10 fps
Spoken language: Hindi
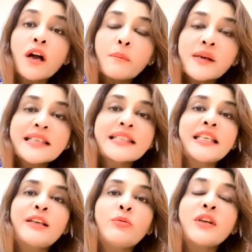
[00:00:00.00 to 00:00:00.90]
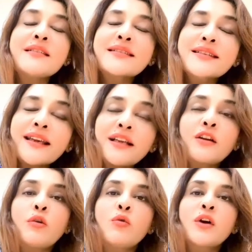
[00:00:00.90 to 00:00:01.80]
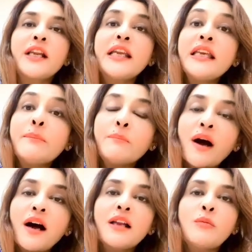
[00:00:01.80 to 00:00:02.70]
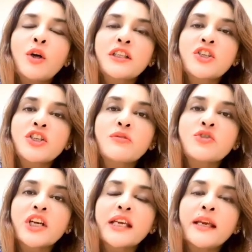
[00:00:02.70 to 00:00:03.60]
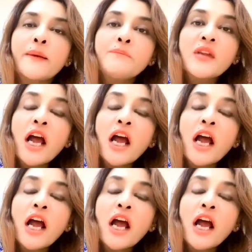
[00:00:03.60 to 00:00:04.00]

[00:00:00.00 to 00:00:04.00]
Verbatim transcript: कबज़ नहीं होगी स्किन ग्लो करेगी बाल बहुत अच्छे हो जाएंगे